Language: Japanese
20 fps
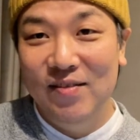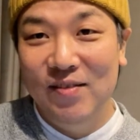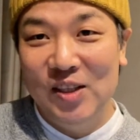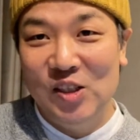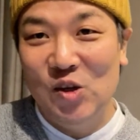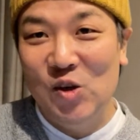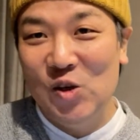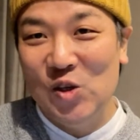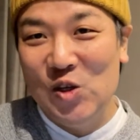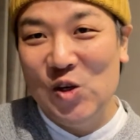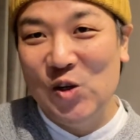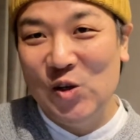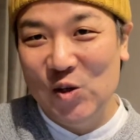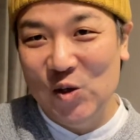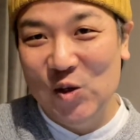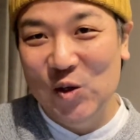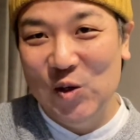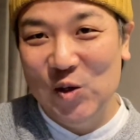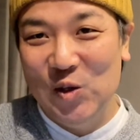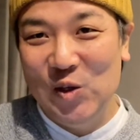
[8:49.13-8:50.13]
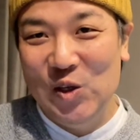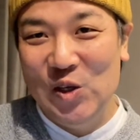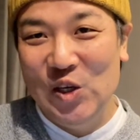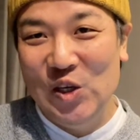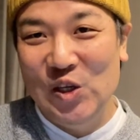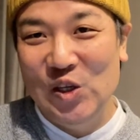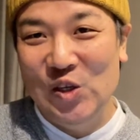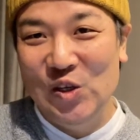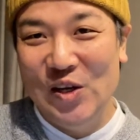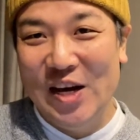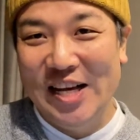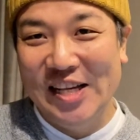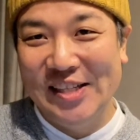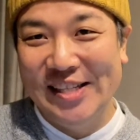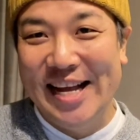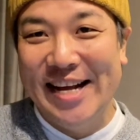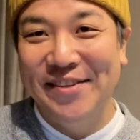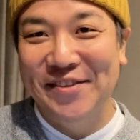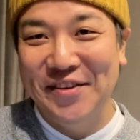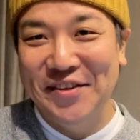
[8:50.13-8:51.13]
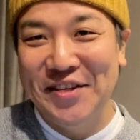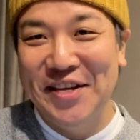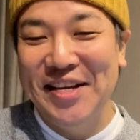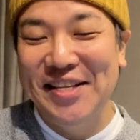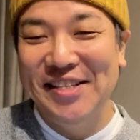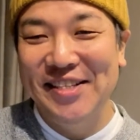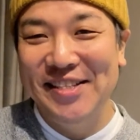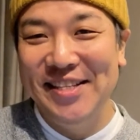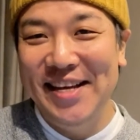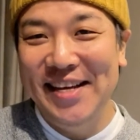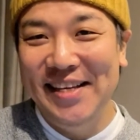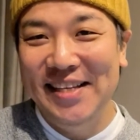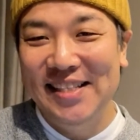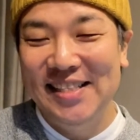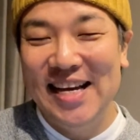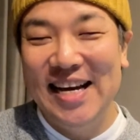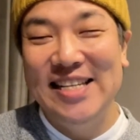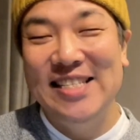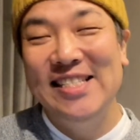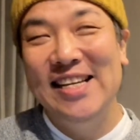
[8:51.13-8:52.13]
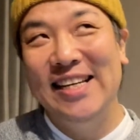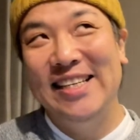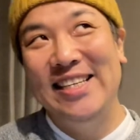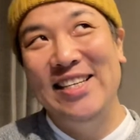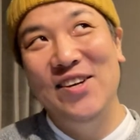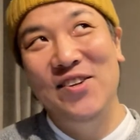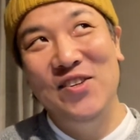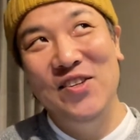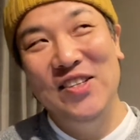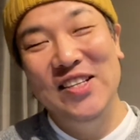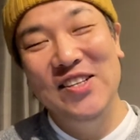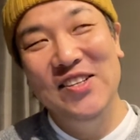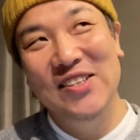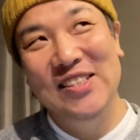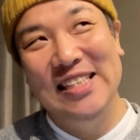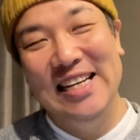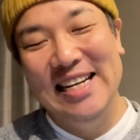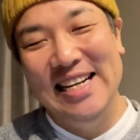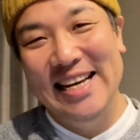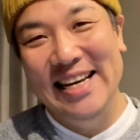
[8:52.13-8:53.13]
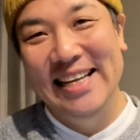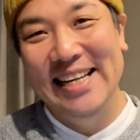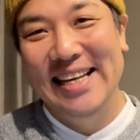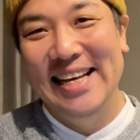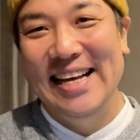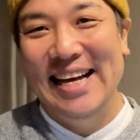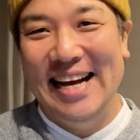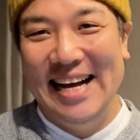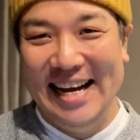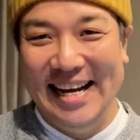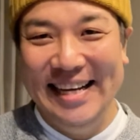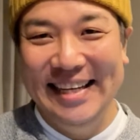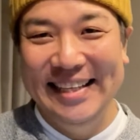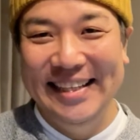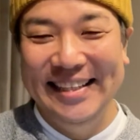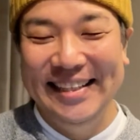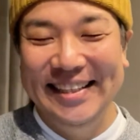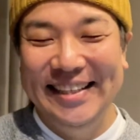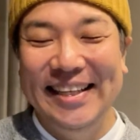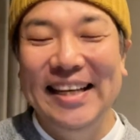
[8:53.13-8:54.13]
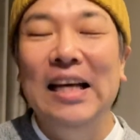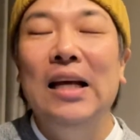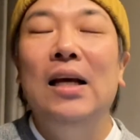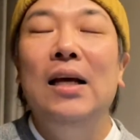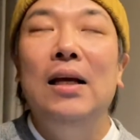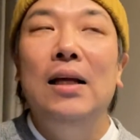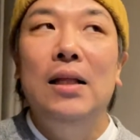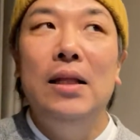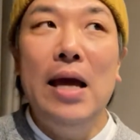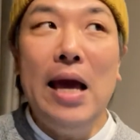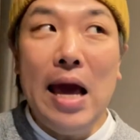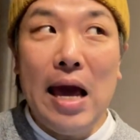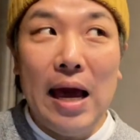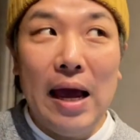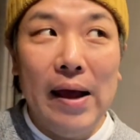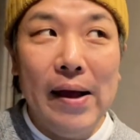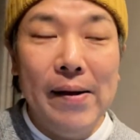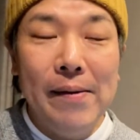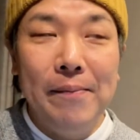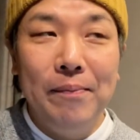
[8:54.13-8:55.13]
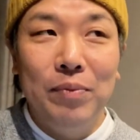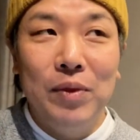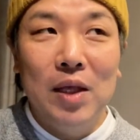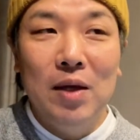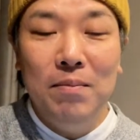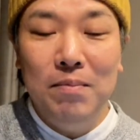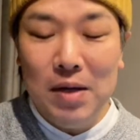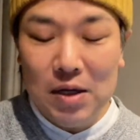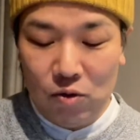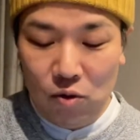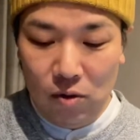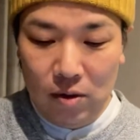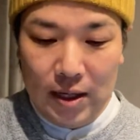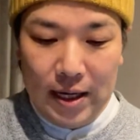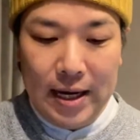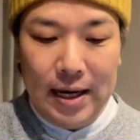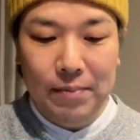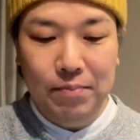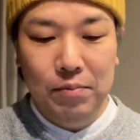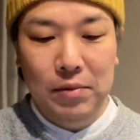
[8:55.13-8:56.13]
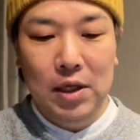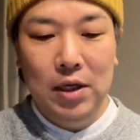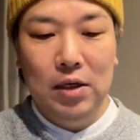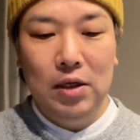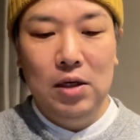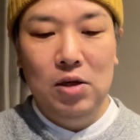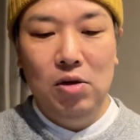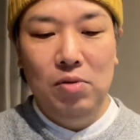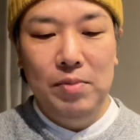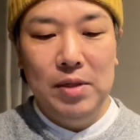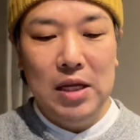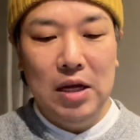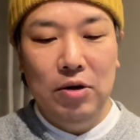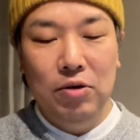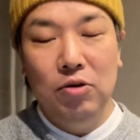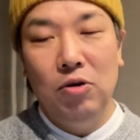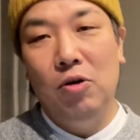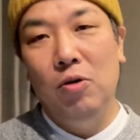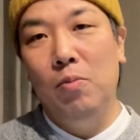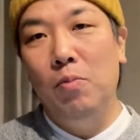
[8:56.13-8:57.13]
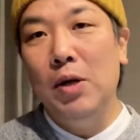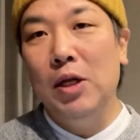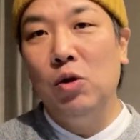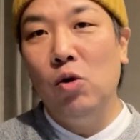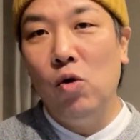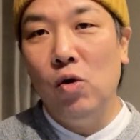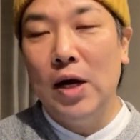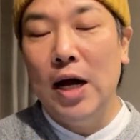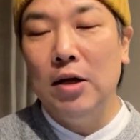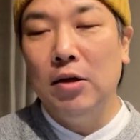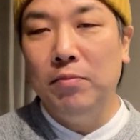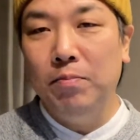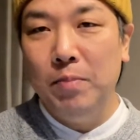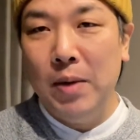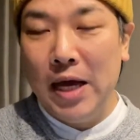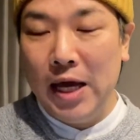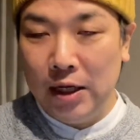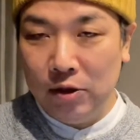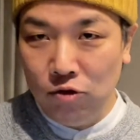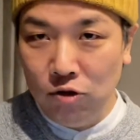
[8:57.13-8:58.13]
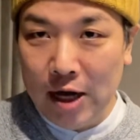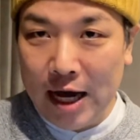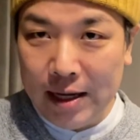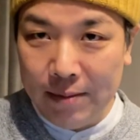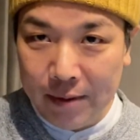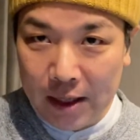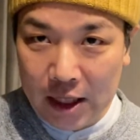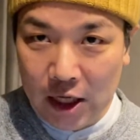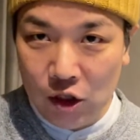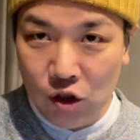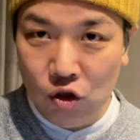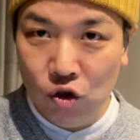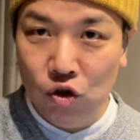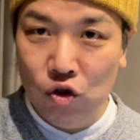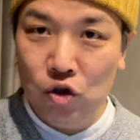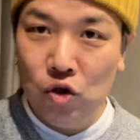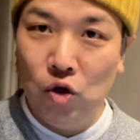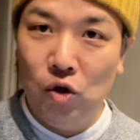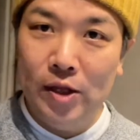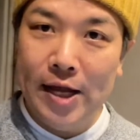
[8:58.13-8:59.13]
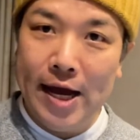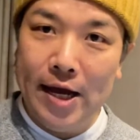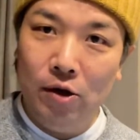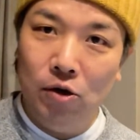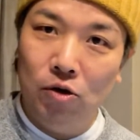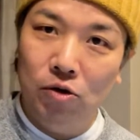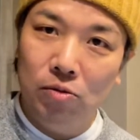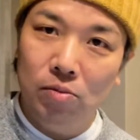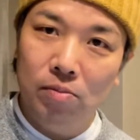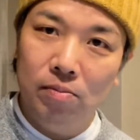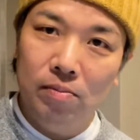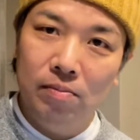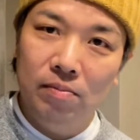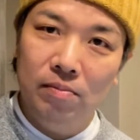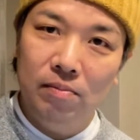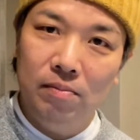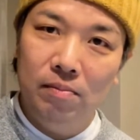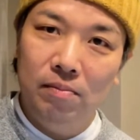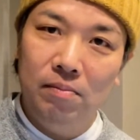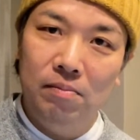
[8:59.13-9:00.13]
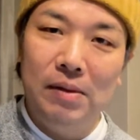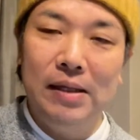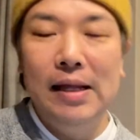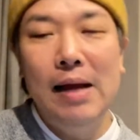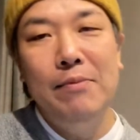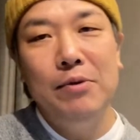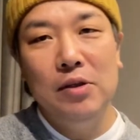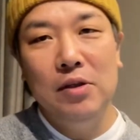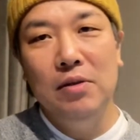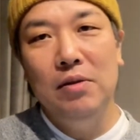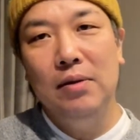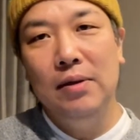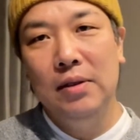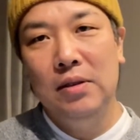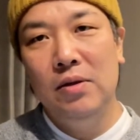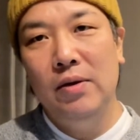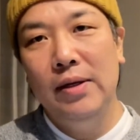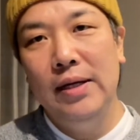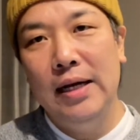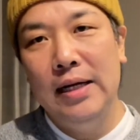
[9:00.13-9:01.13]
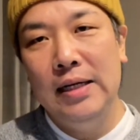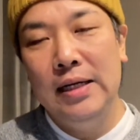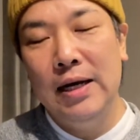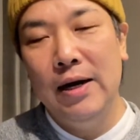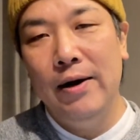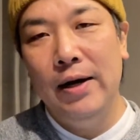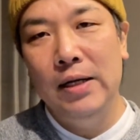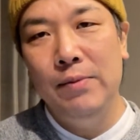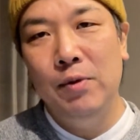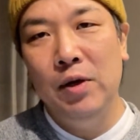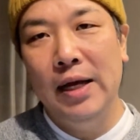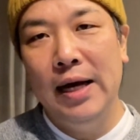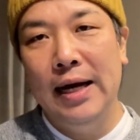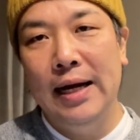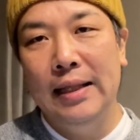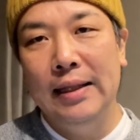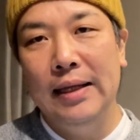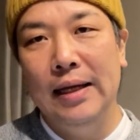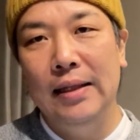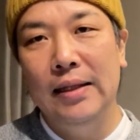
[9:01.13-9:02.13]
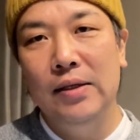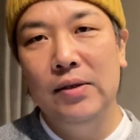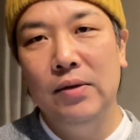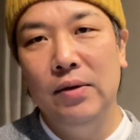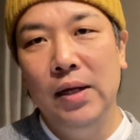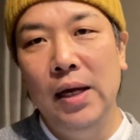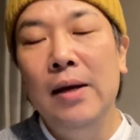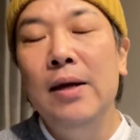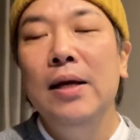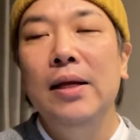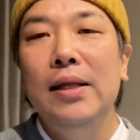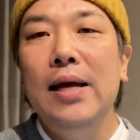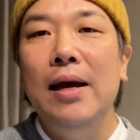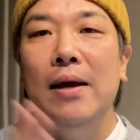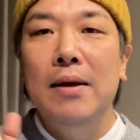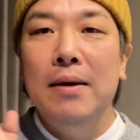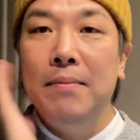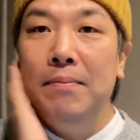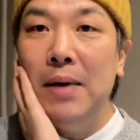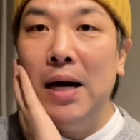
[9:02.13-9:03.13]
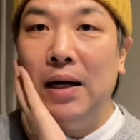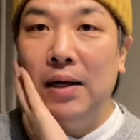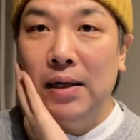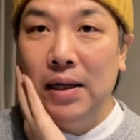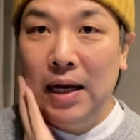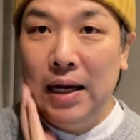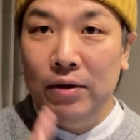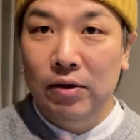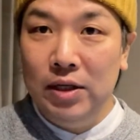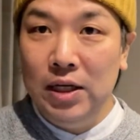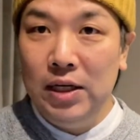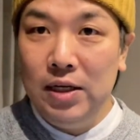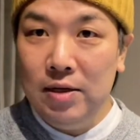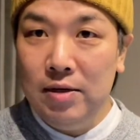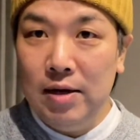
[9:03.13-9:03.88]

まあ、調子よく禁酒がスタートしたんですね幸先よくっていうんですかねはいでまあここから日記を見てると、まあ、10日目ぐらいまで順調だよまあ多分そんなに変わりもなかったんでしょうねでまああの日